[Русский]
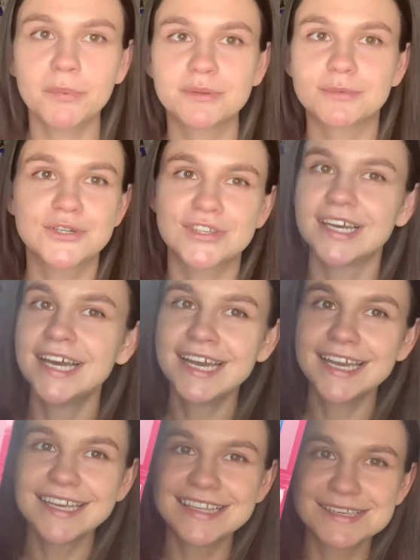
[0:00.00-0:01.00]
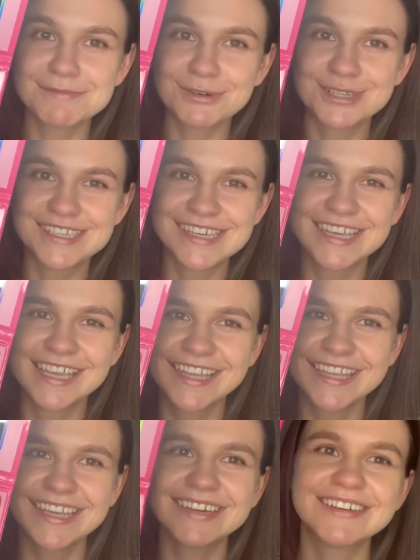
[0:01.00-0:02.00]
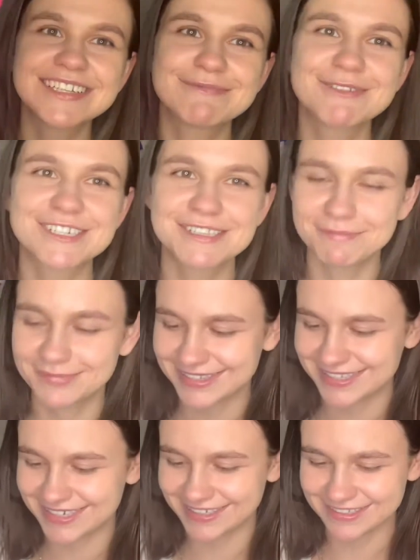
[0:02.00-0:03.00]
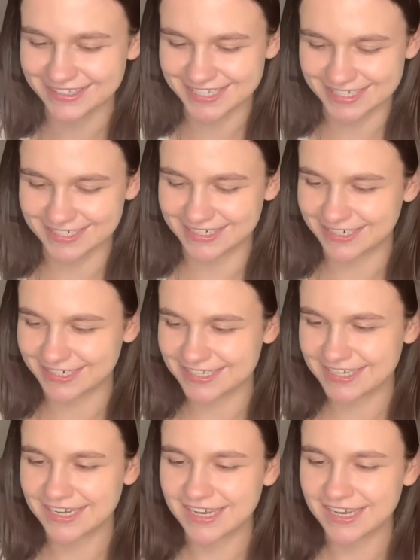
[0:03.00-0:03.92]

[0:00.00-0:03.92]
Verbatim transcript: потому что эти эмоции невозможно подделать и сыграть.